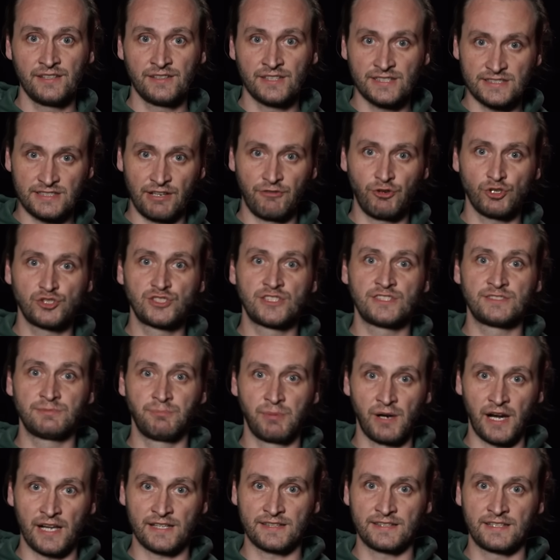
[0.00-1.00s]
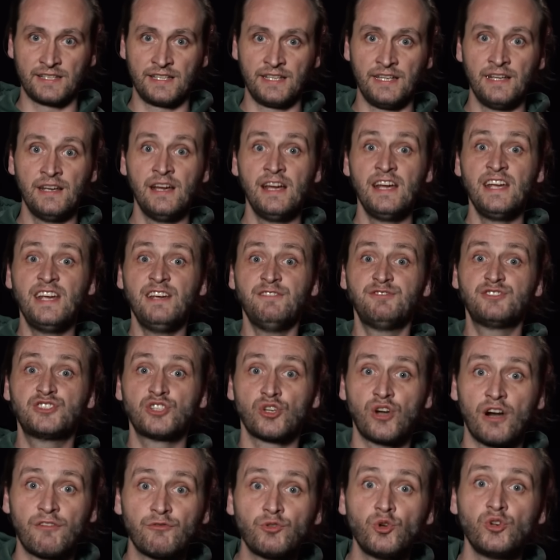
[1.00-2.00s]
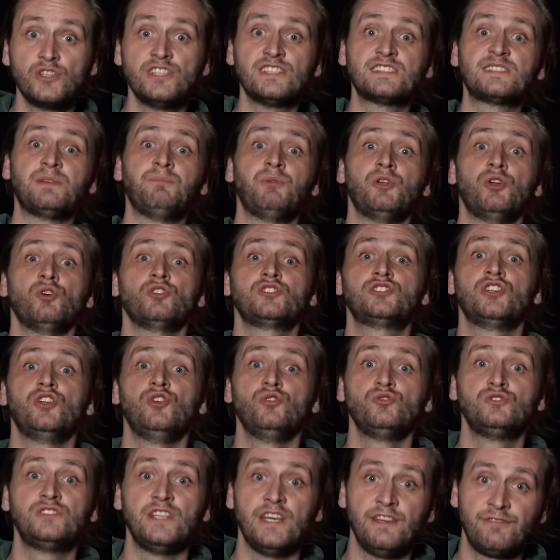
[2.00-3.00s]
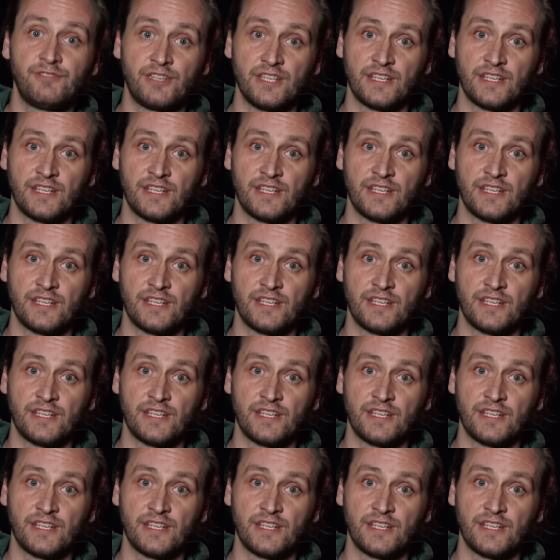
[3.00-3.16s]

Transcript: назоветесь «Брат 3» и все равно не соберете людей в